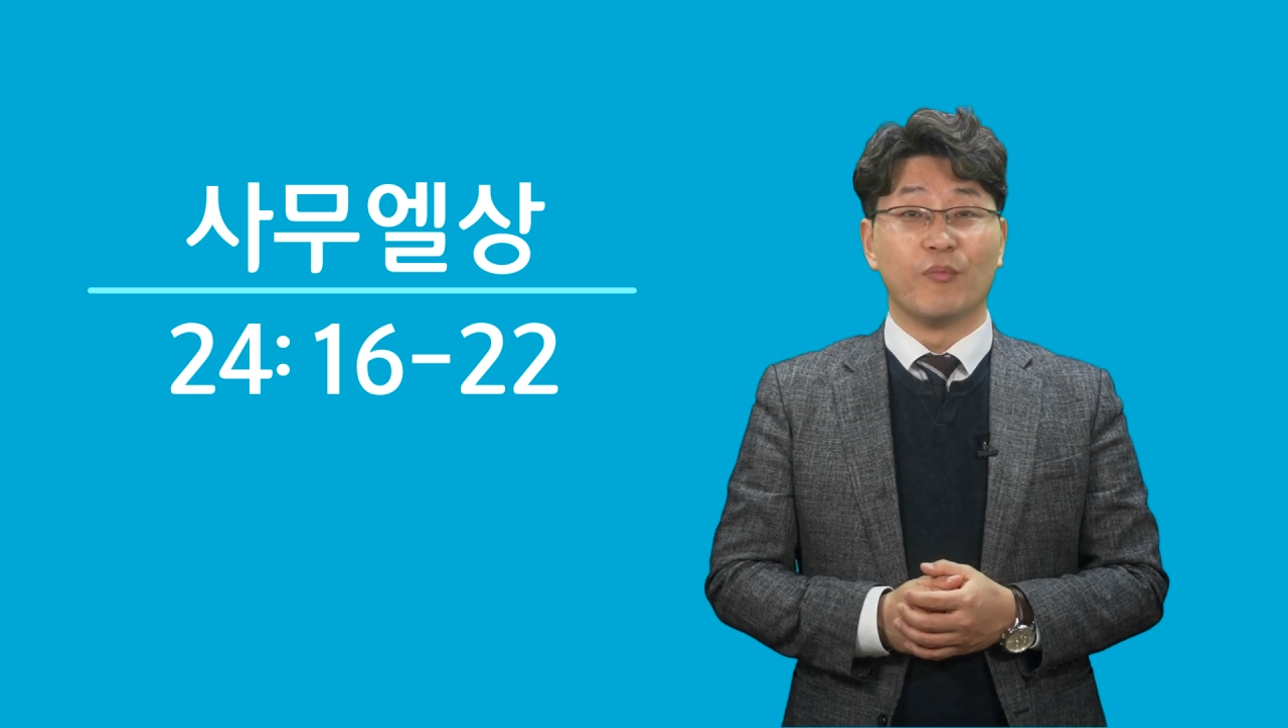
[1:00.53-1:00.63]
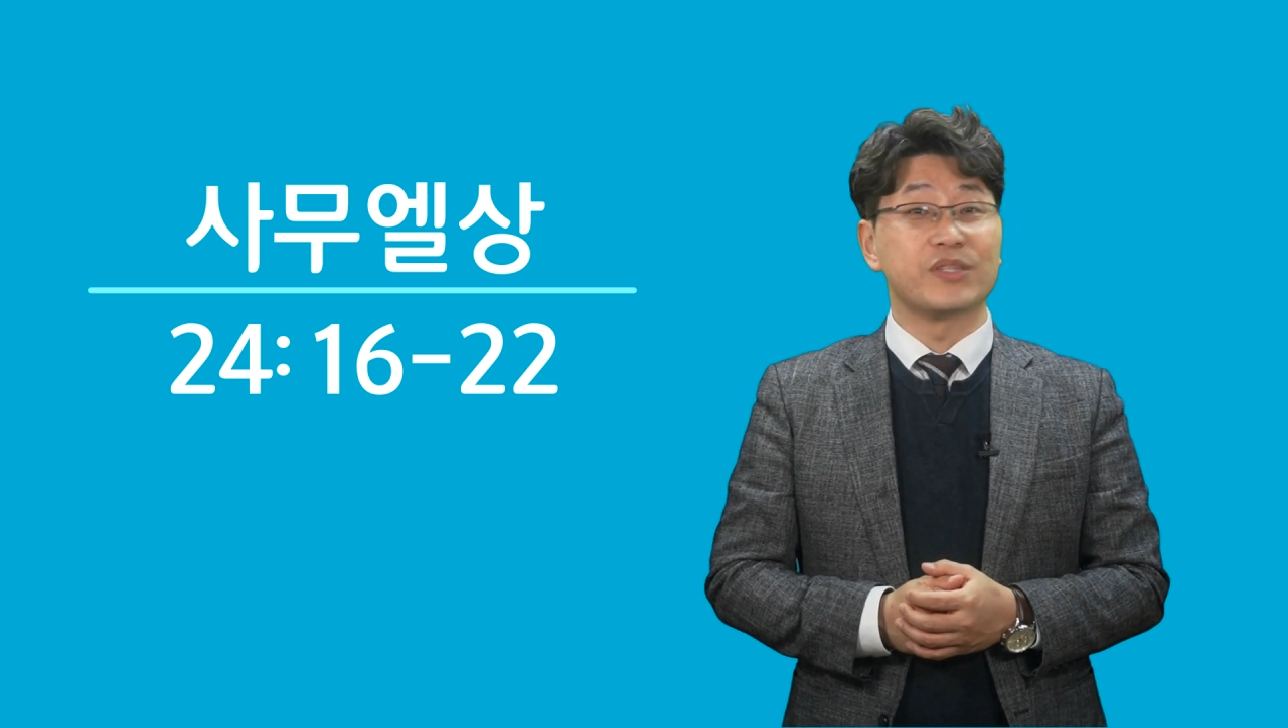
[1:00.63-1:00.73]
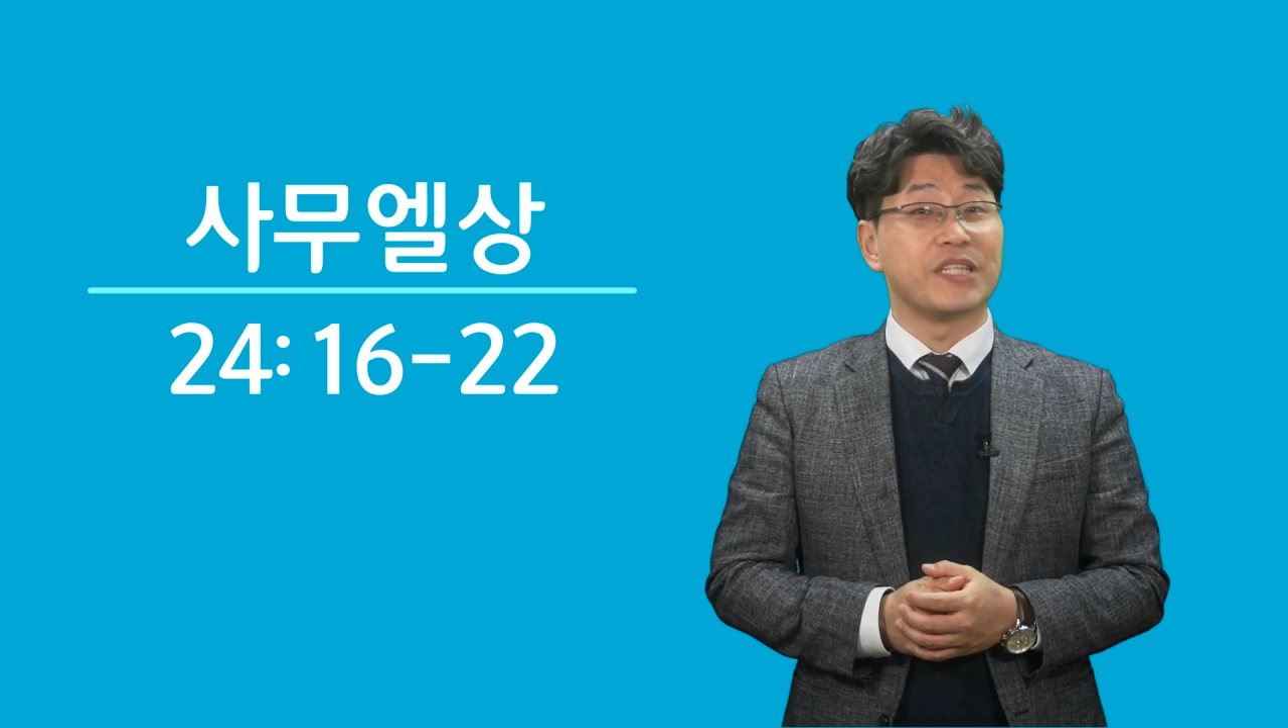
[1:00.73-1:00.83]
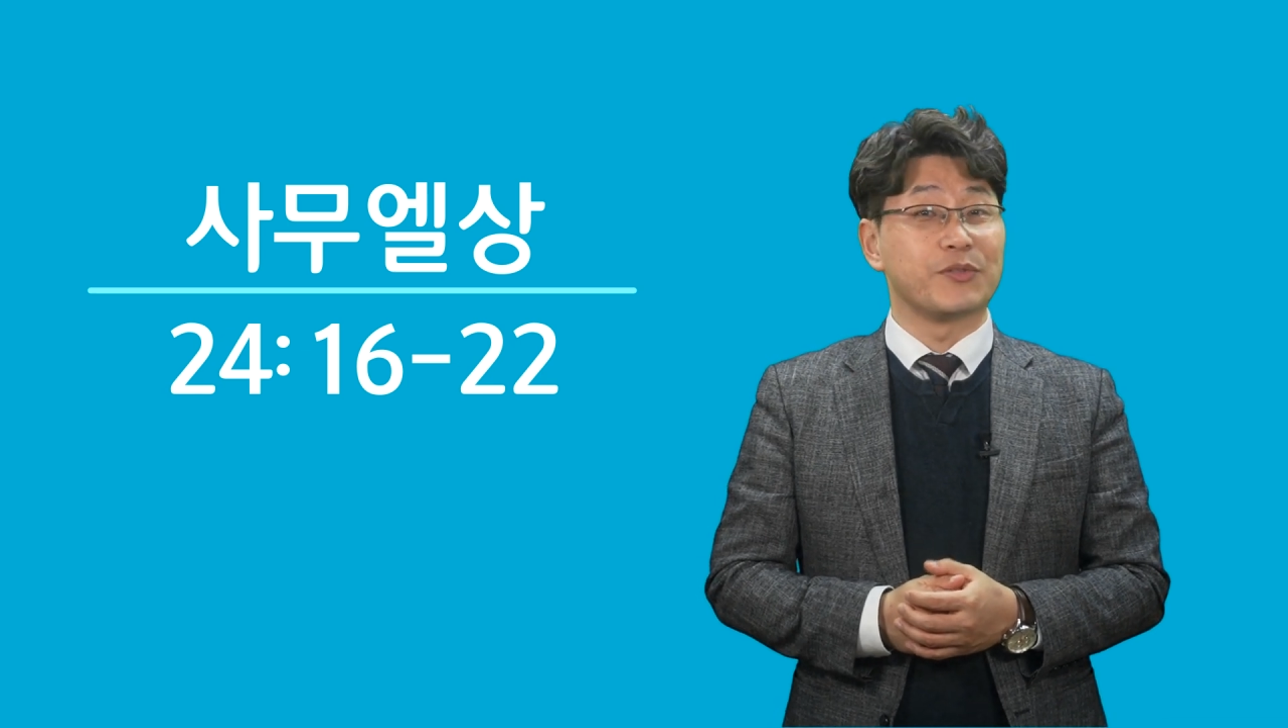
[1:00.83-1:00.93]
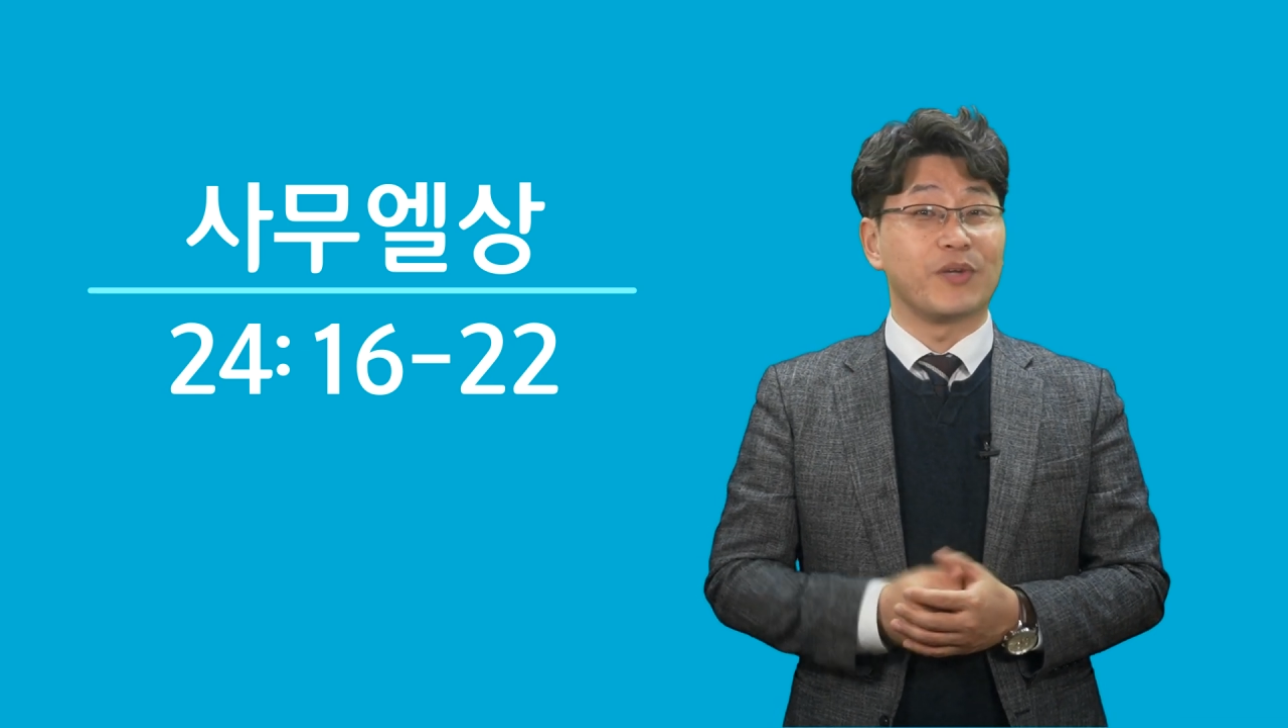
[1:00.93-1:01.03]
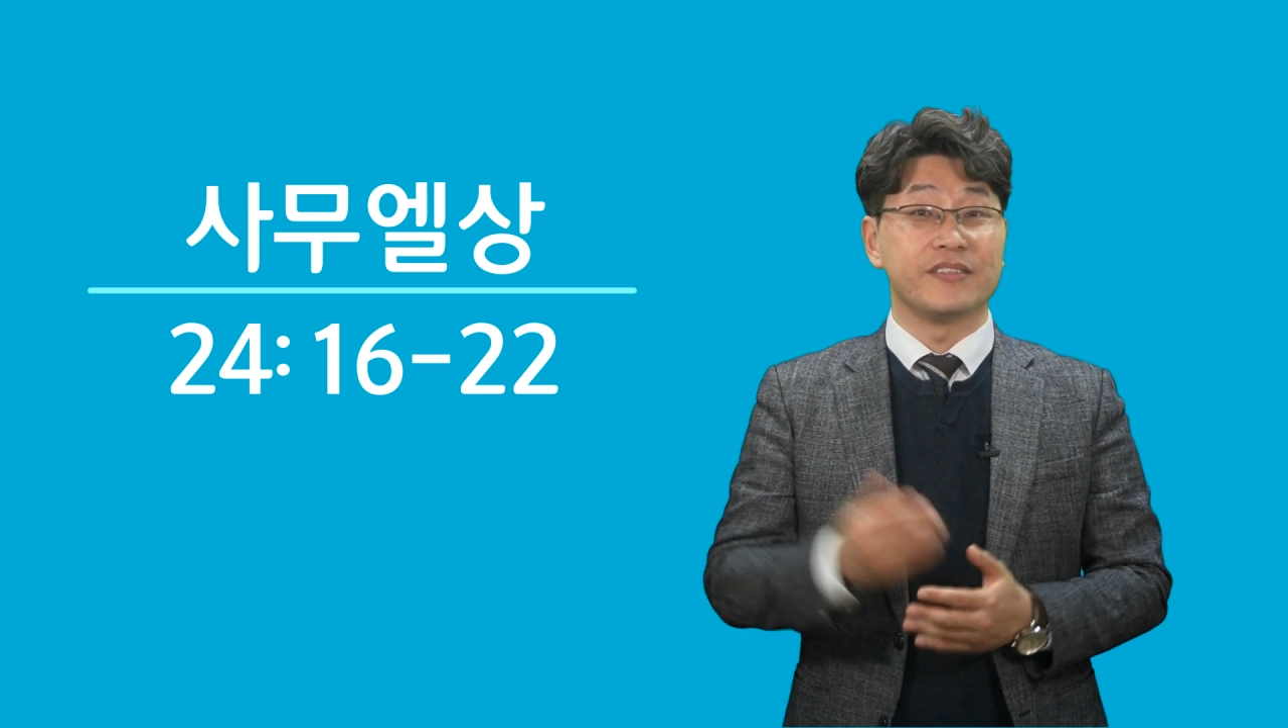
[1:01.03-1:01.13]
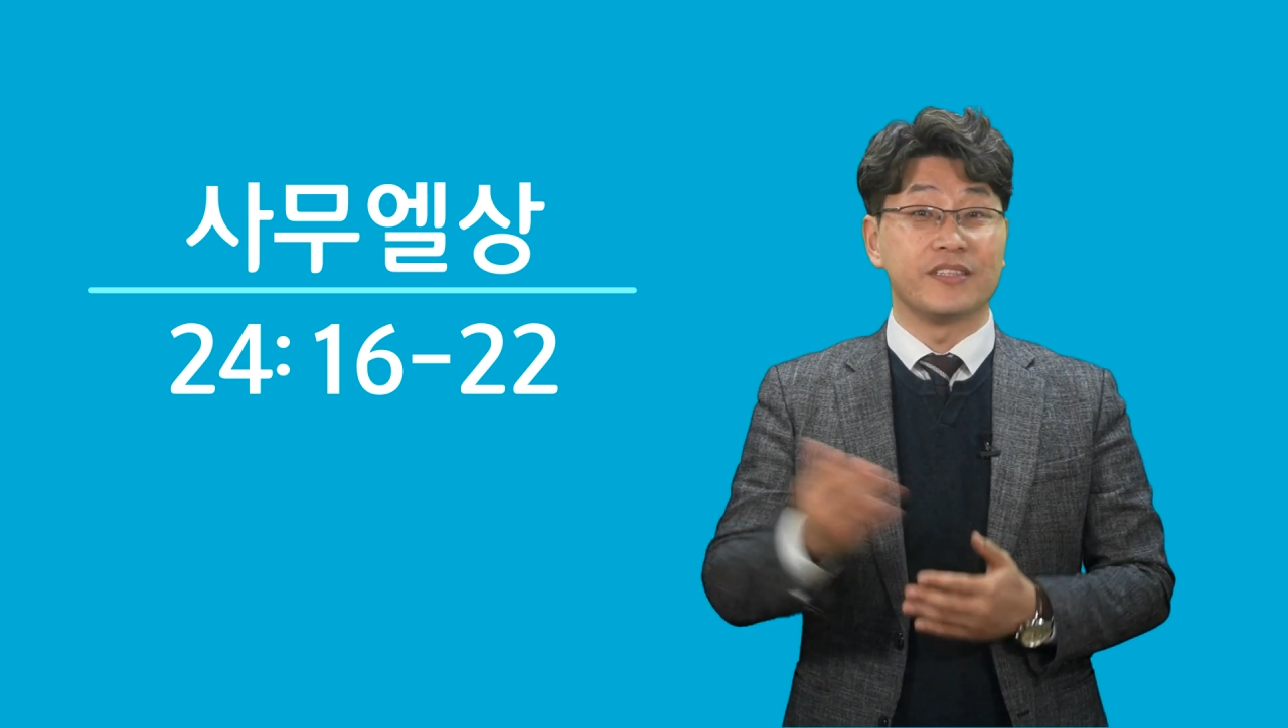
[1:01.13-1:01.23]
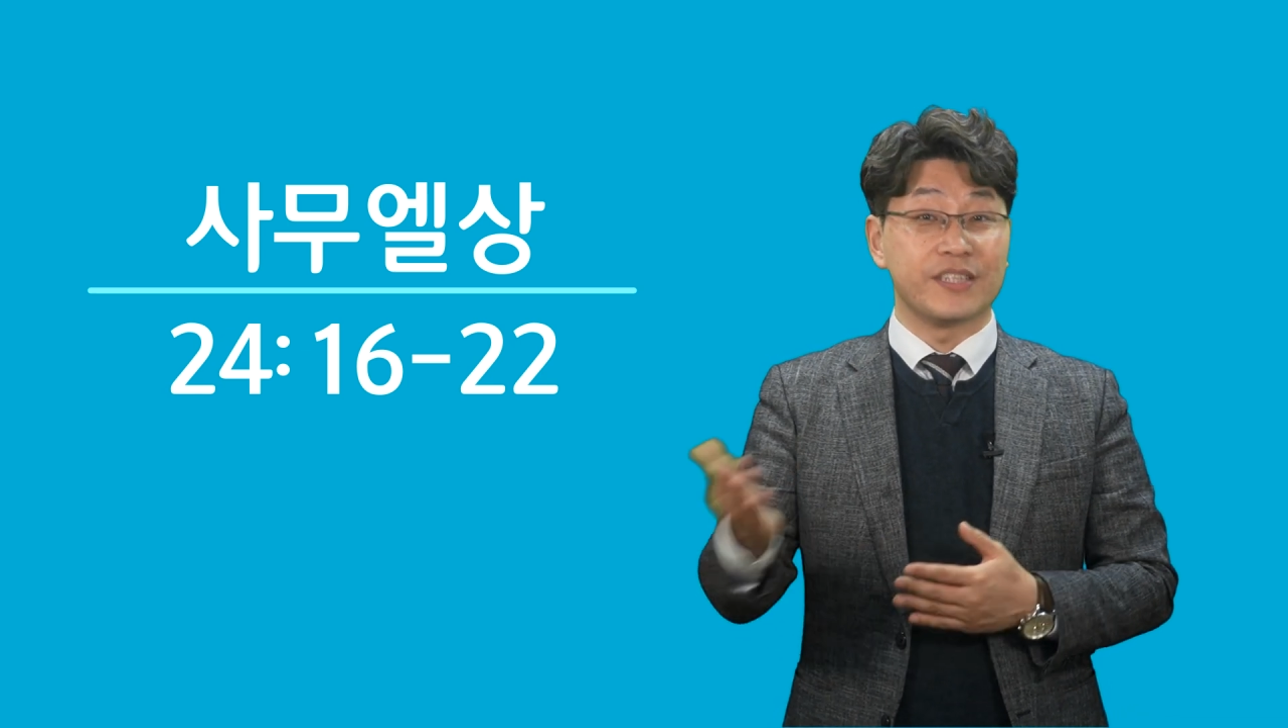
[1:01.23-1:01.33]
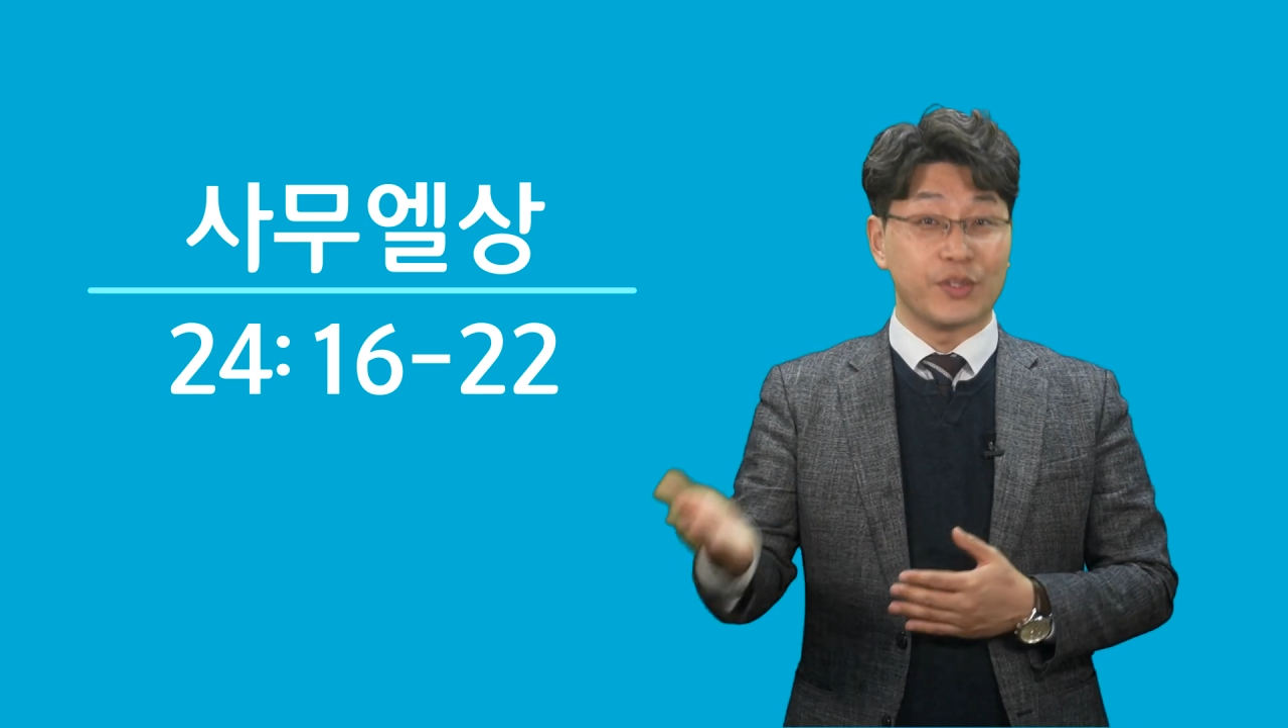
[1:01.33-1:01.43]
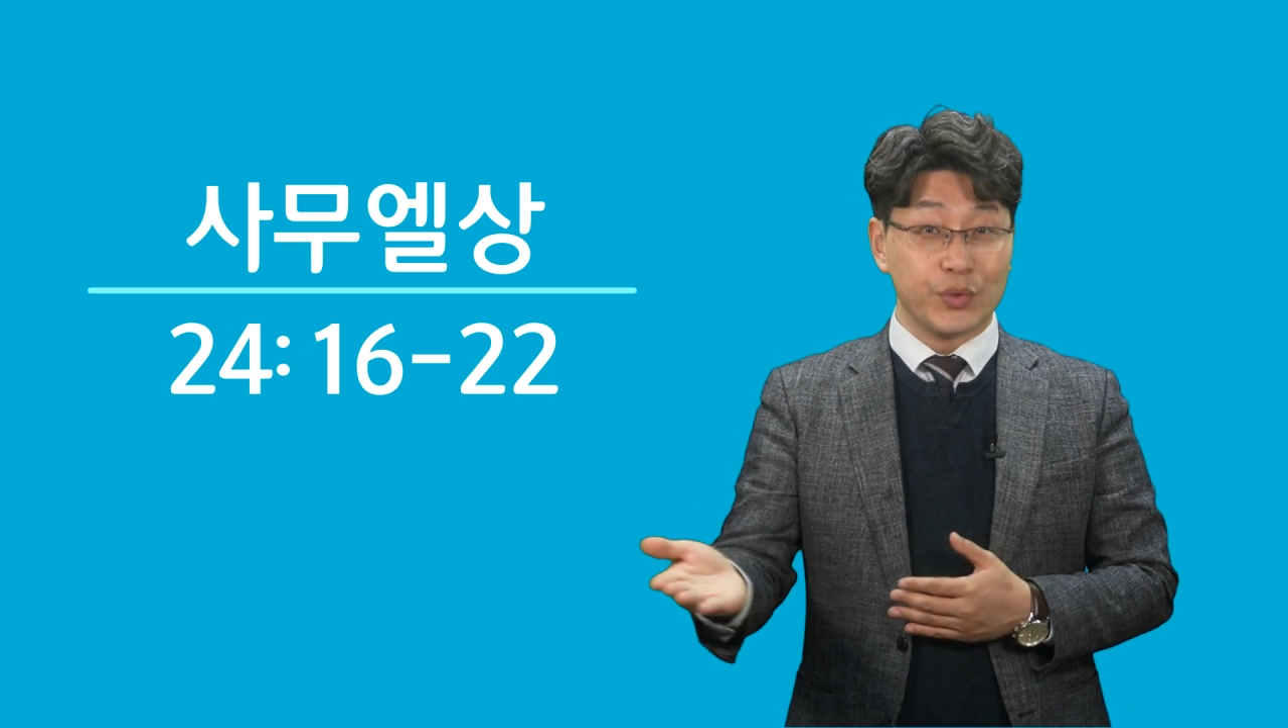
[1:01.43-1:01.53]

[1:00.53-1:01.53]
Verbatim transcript: 목사님과 한 절씩